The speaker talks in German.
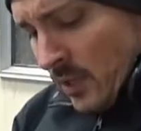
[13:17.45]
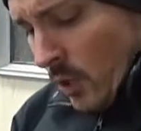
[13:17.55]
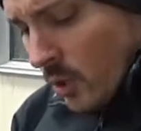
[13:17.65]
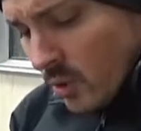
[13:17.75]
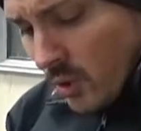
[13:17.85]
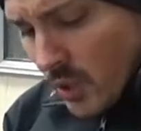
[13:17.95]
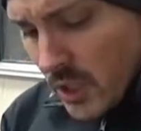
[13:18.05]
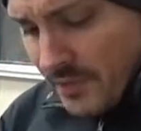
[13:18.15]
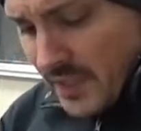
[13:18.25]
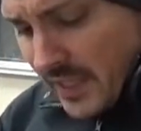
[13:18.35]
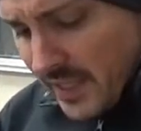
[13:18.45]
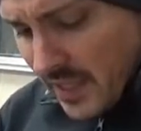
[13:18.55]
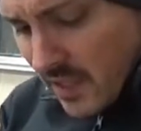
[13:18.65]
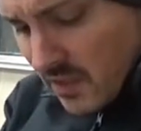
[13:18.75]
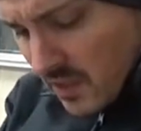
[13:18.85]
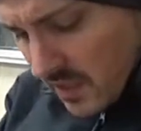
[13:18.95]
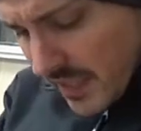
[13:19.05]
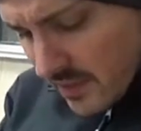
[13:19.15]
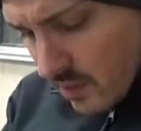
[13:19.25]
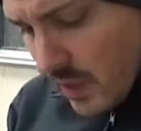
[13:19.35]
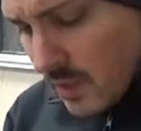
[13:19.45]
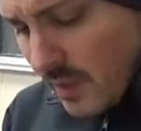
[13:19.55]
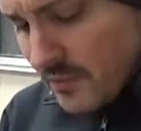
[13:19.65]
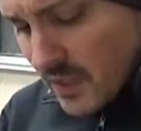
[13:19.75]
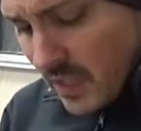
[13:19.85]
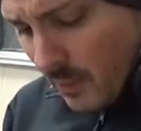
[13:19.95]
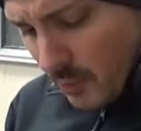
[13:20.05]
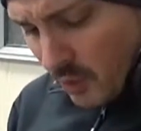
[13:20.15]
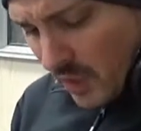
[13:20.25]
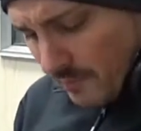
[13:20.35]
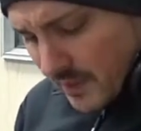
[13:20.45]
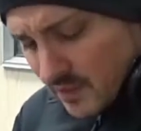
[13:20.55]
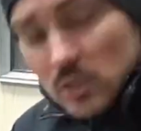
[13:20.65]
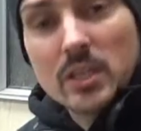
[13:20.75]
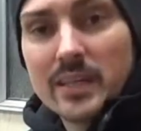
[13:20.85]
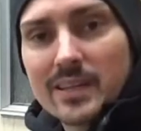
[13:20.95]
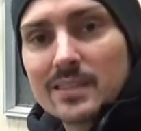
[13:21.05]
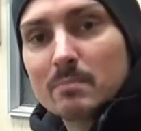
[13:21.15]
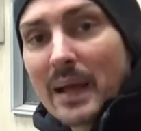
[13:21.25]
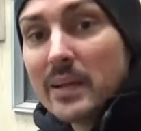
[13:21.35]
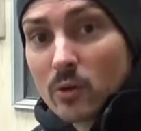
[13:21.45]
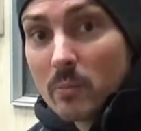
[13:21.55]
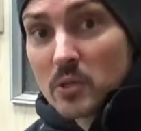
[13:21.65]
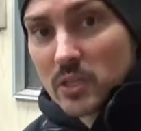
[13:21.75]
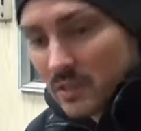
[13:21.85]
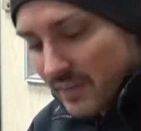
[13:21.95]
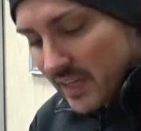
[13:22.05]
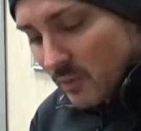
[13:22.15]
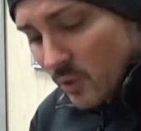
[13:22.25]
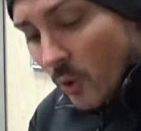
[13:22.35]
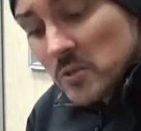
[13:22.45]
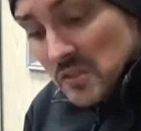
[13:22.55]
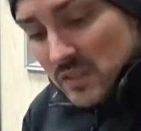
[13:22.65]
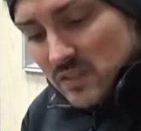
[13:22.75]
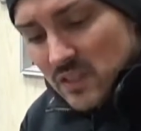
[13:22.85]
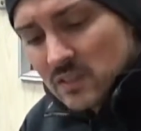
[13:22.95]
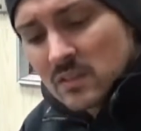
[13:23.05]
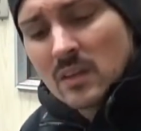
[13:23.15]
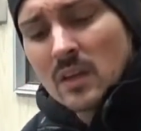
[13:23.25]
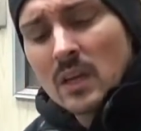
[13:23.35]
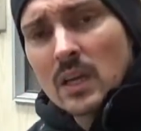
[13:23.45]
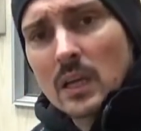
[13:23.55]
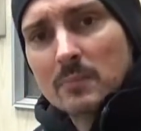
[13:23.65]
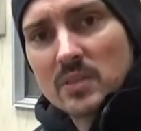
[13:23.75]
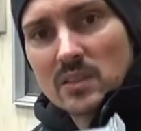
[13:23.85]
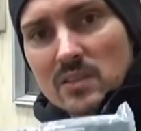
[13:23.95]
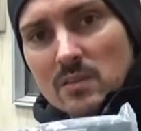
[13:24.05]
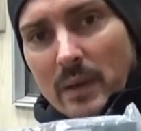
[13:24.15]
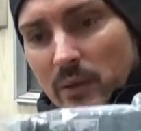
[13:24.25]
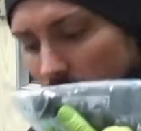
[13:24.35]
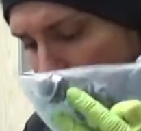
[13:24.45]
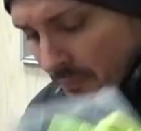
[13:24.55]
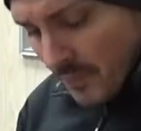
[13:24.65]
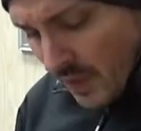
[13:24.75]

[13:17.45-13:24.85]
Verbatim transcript: Klonggeräusche von der Hinterachse. Ich hatte neulich mal auf der Hebebühne festgestellt, dass beide Koppelstangen weggerostet sind. Gibt es jetzt zwei neue.